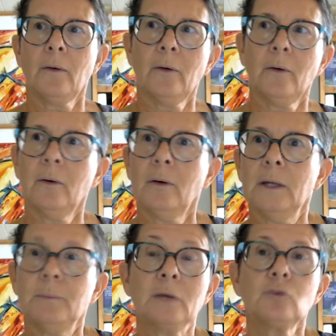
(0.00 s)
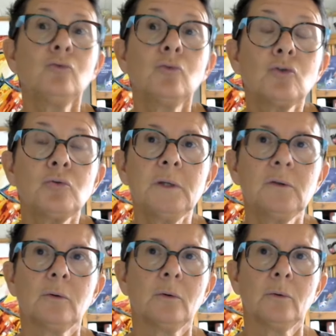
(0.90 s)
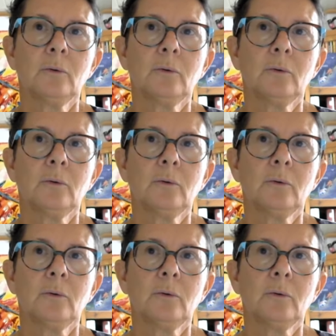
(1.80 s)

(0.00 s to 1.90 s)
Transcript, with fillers: et eh ben tout de suite,